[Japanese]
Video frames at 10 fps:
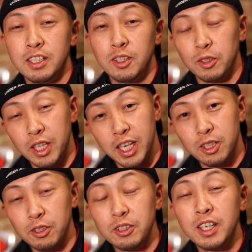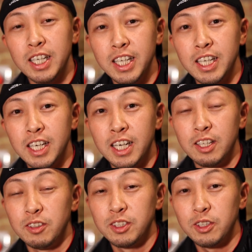予定というかね
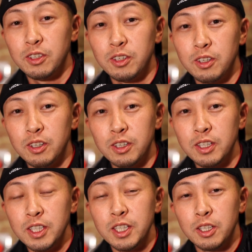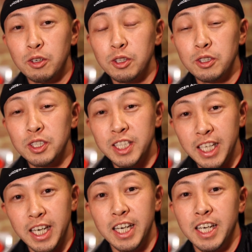あの情報を共有し
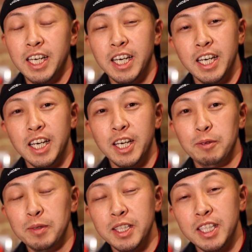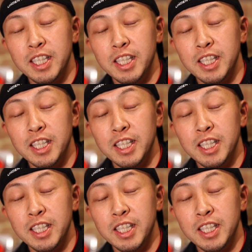て、えー、みんな